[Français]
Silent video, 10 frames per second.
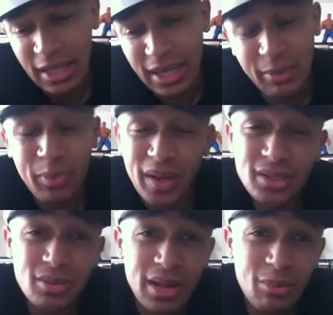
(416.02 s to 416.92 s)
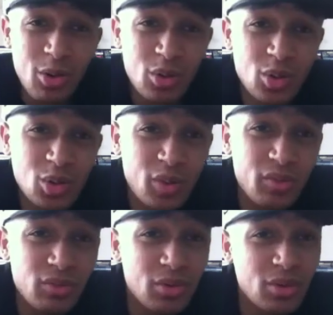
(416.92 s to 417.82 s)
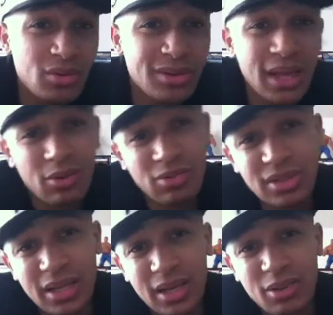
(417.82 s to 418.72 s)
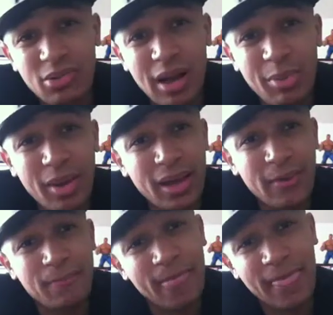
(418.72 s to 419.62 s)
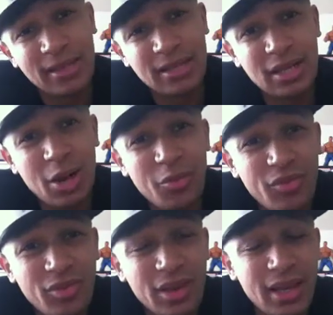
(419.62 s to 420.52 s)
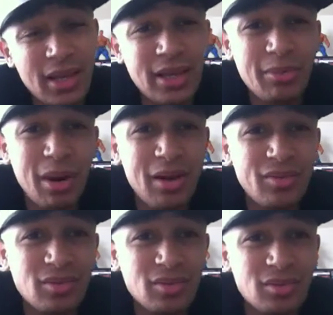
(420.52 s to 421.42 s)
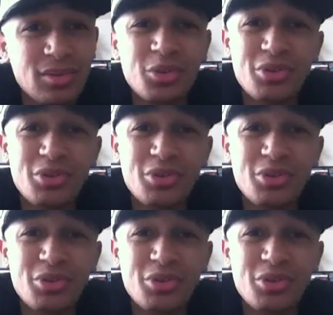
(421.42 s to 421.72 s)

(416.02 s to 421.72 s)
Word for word: et personnellement, je vous le déconseille. Donc après, c'est comme vous voulez, libre à vous. En